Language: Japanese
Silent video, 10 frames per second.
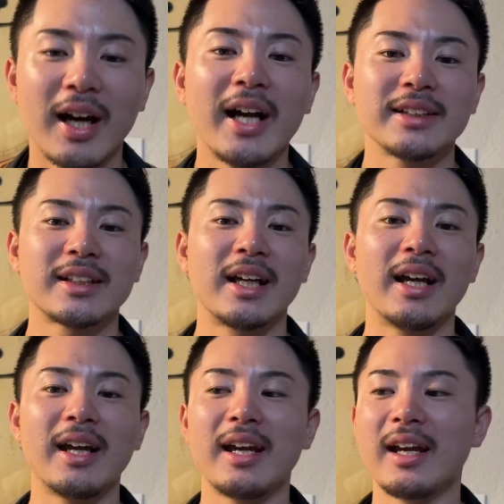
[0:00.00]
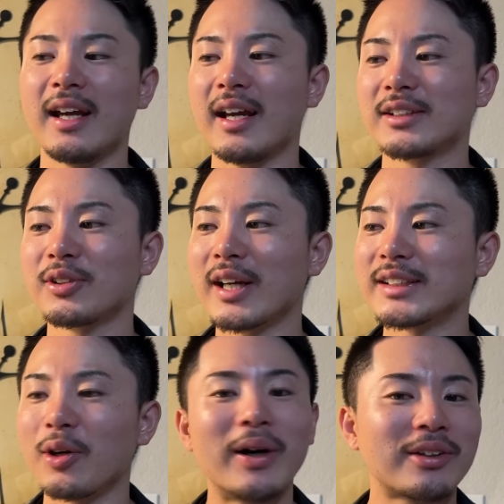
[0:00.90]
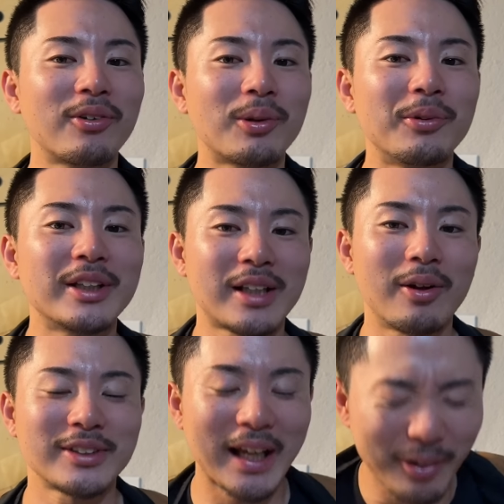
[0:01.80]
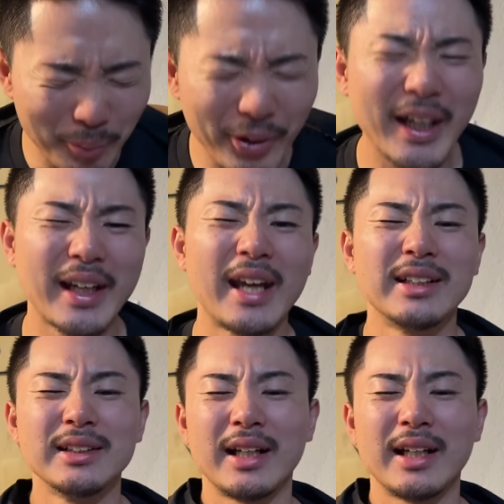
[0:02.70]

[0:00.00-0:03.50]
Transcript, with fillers: はい、さ、えー、そんな感じで終わったこうと思うんですけど、最後にもう一回ね、